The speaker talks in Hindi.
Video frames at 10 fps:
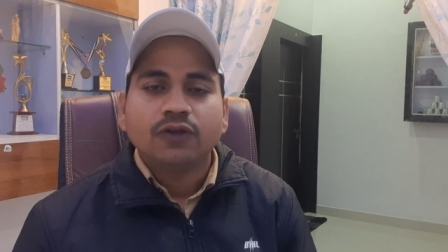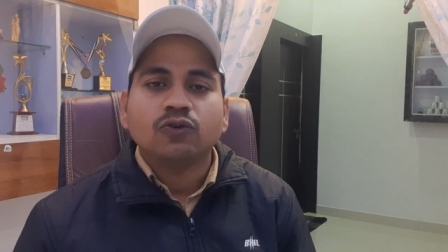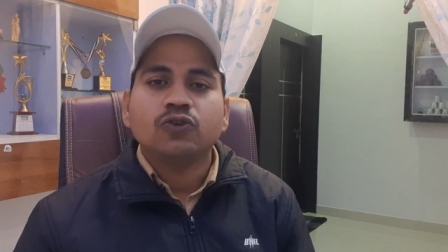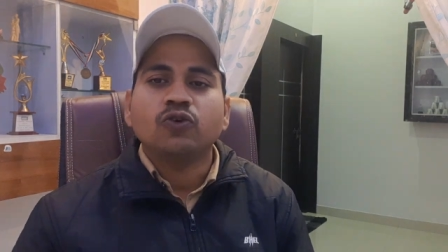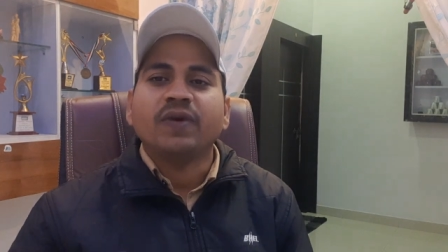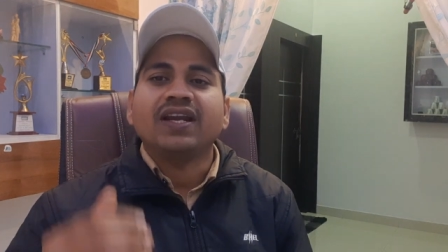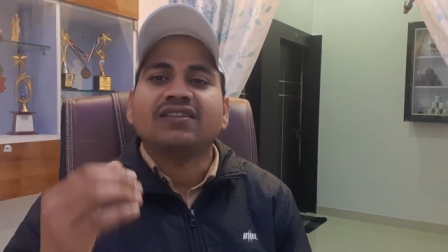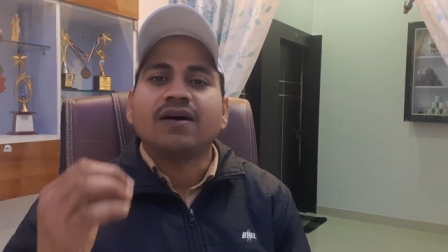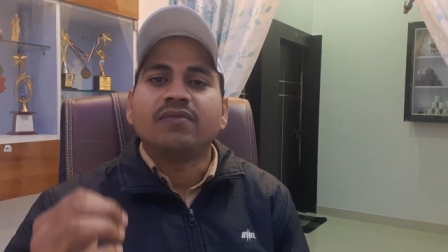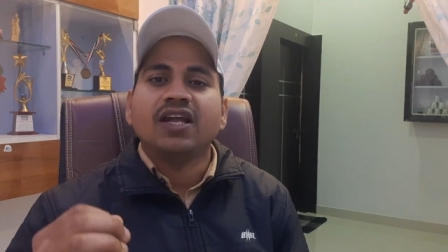तो जो मैंने
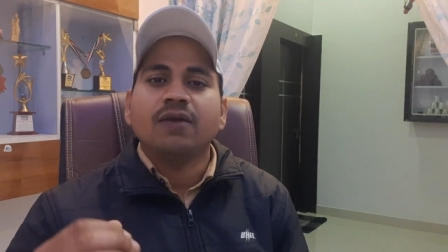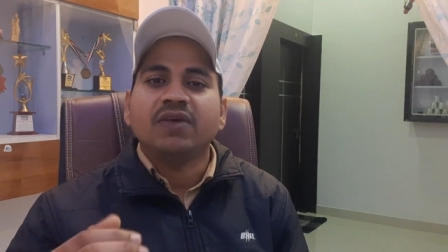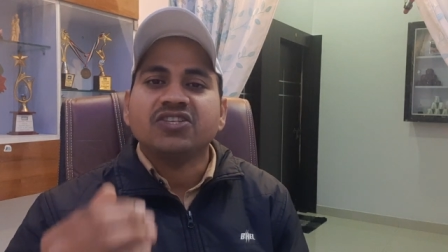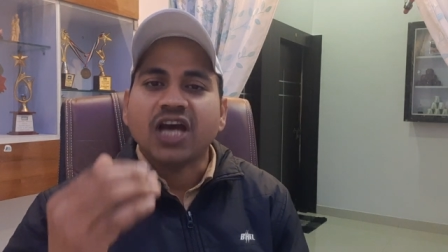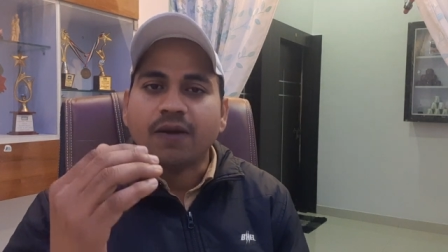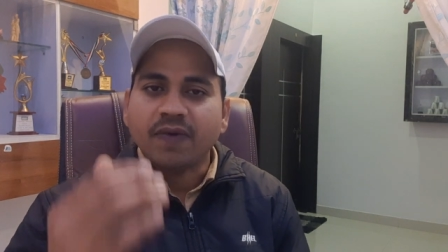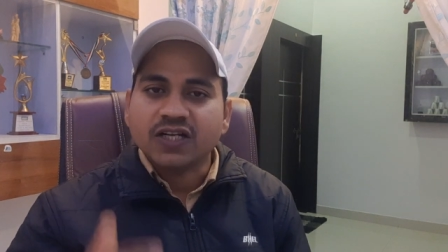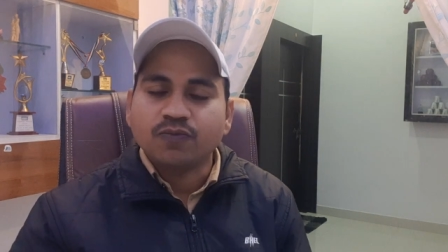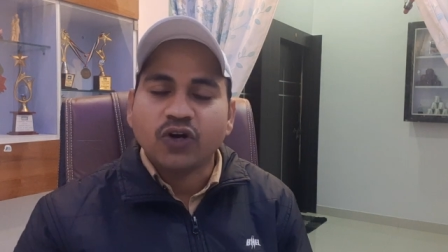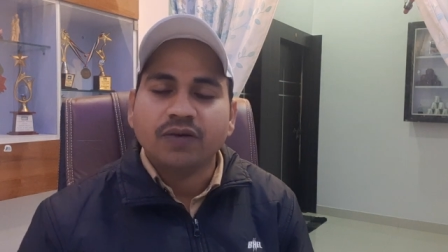थंबनेल में चार पांच
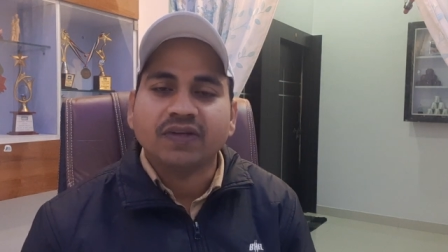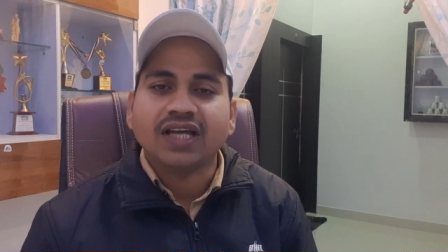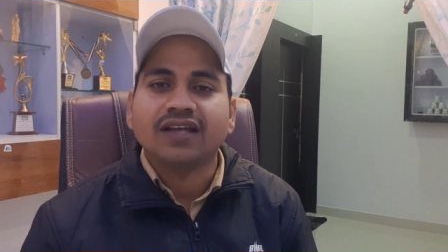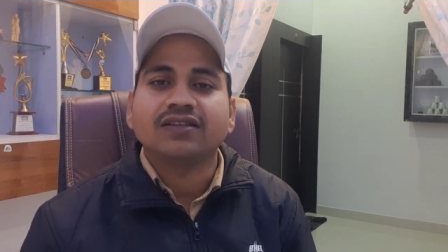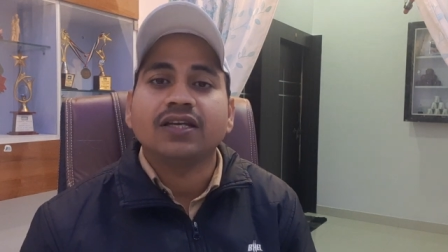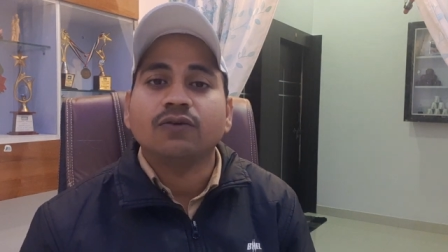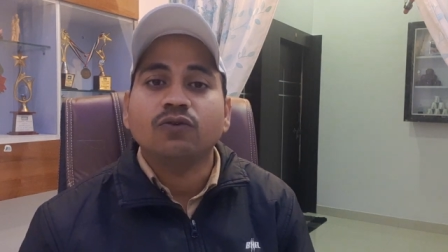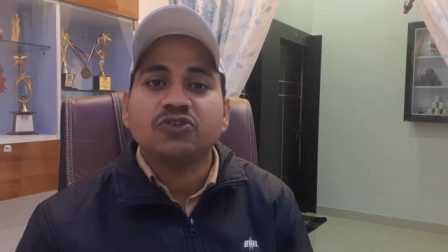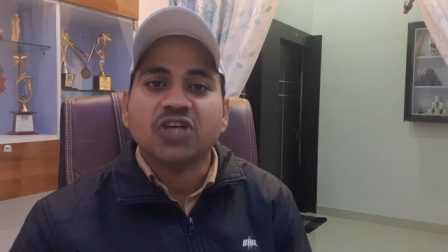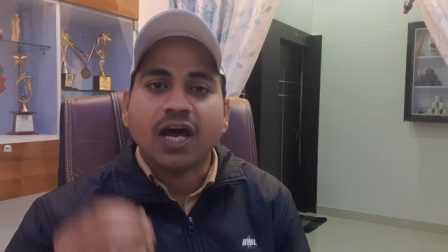पॉइंट बताए थे
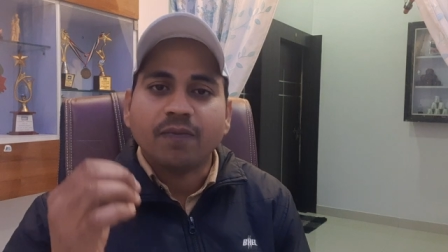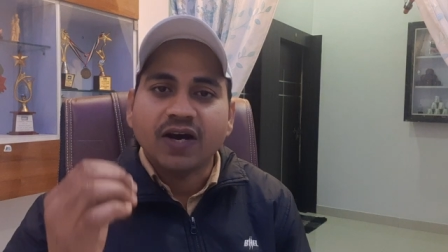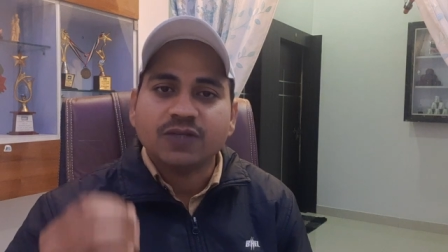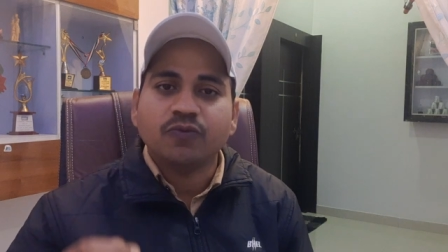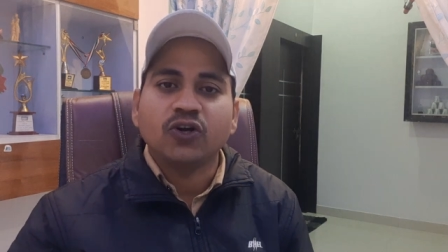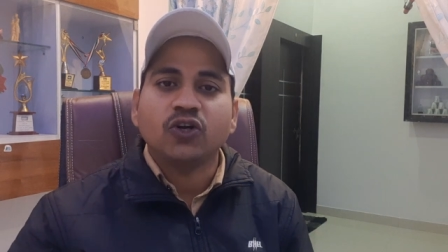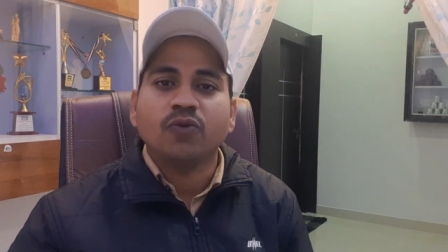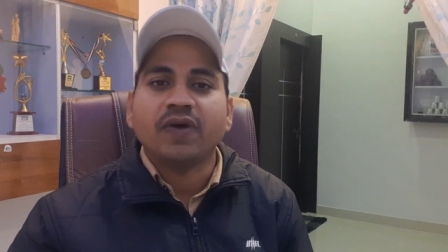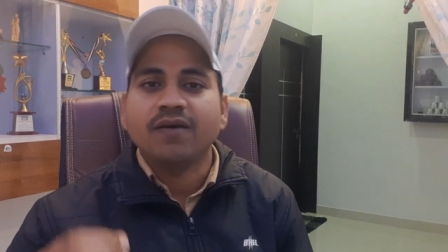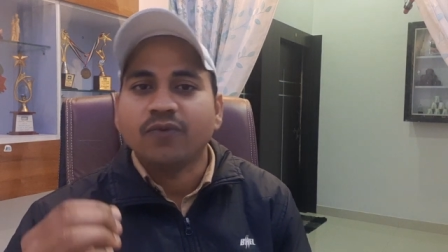उन चार पांच पॉइंटों
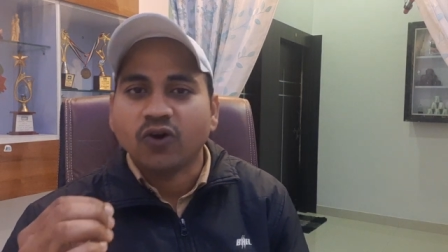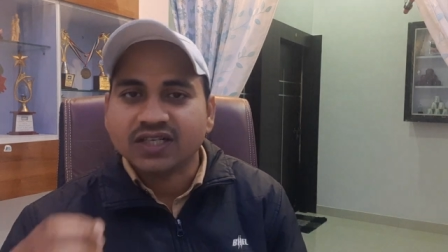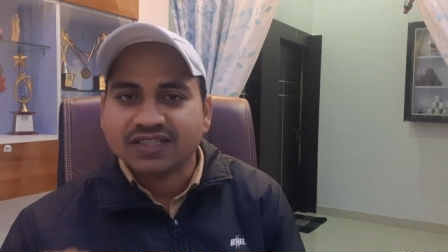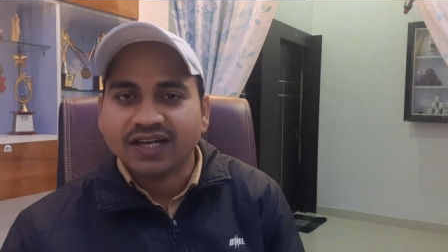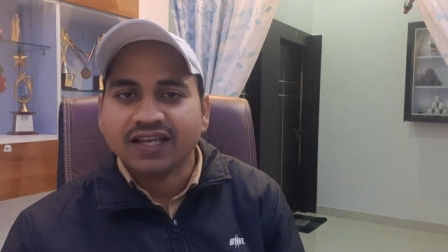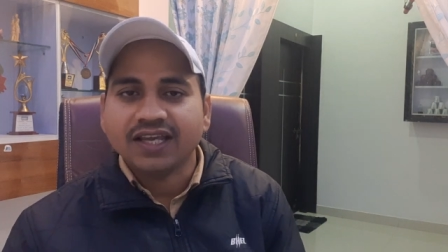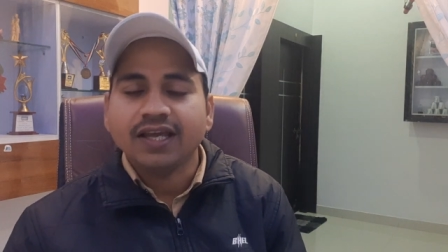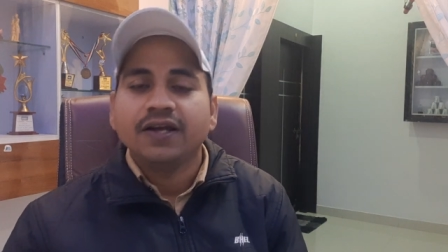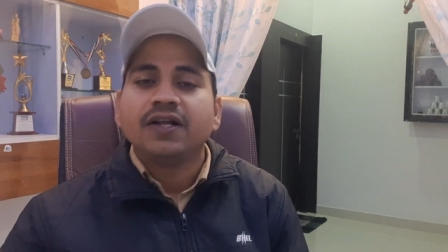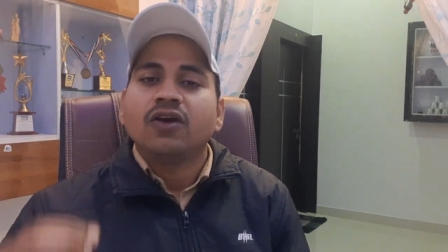पर हम फोकस
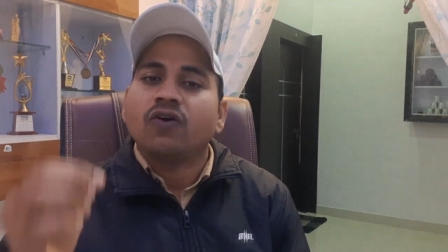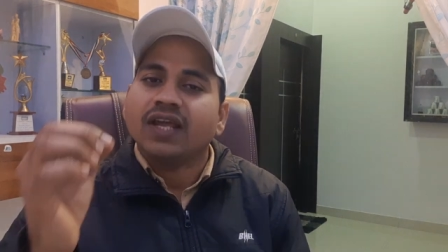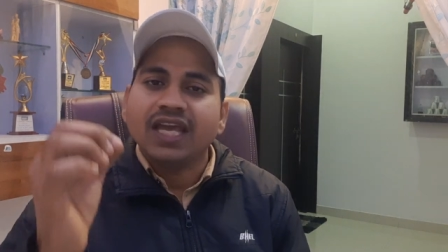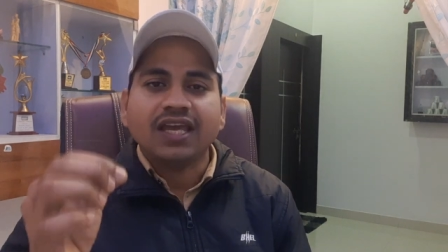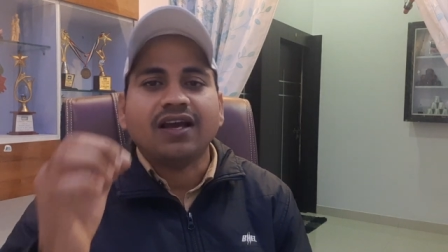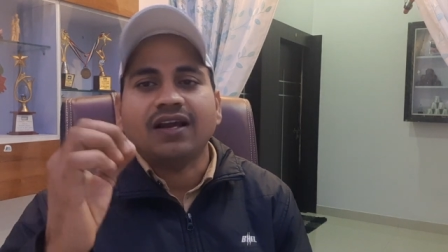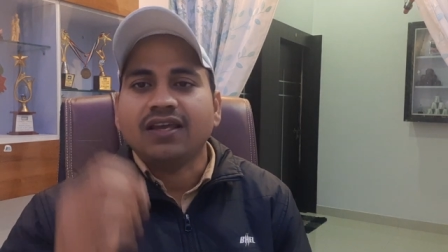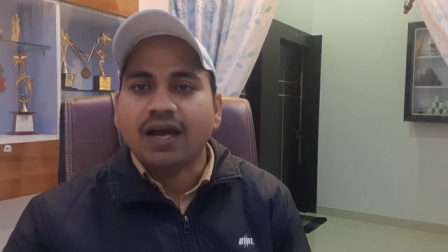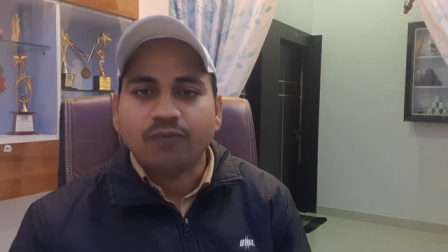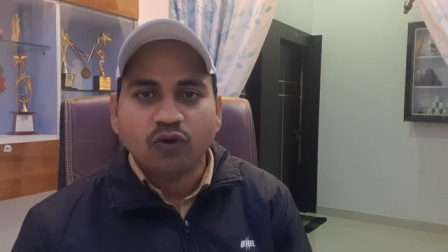करेंगे और एक एक
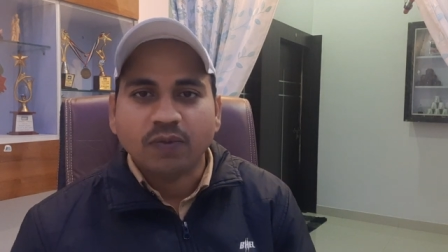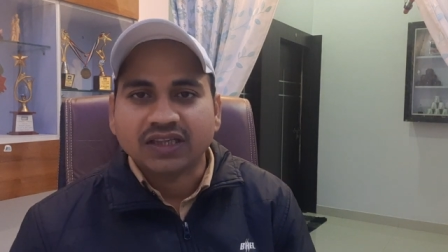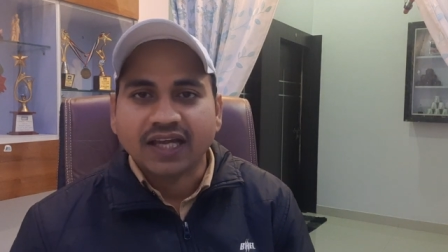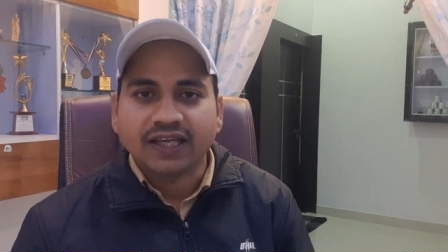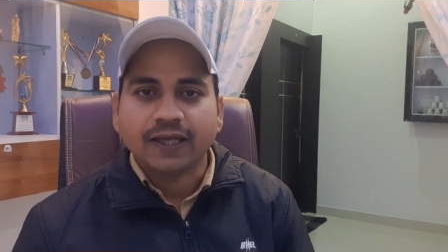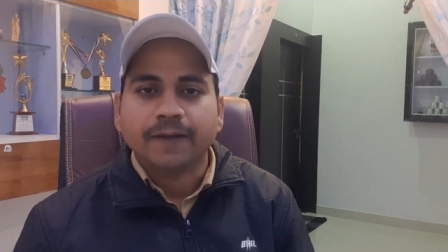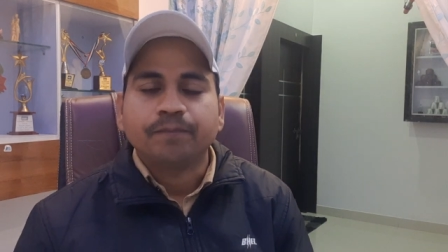करके आपको बताएंगे